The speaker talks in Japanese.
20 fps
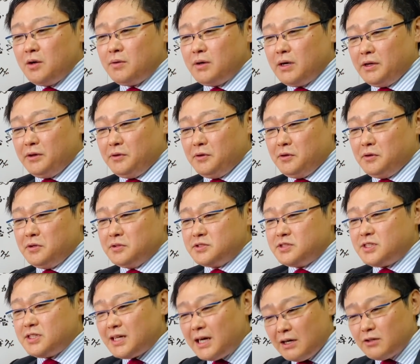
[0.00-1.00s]
あの
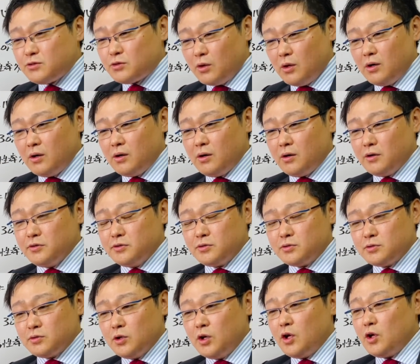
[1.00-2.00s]
違うとい
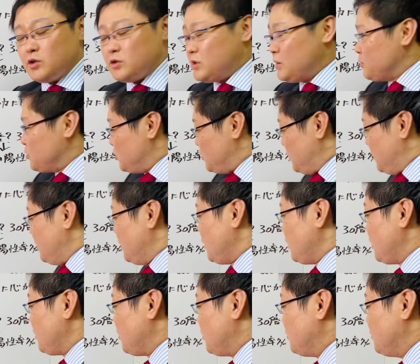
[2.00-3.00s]
うことでもね
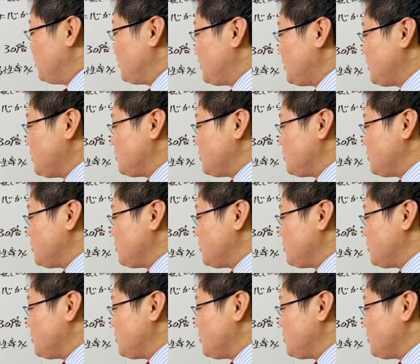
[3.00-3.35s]
思い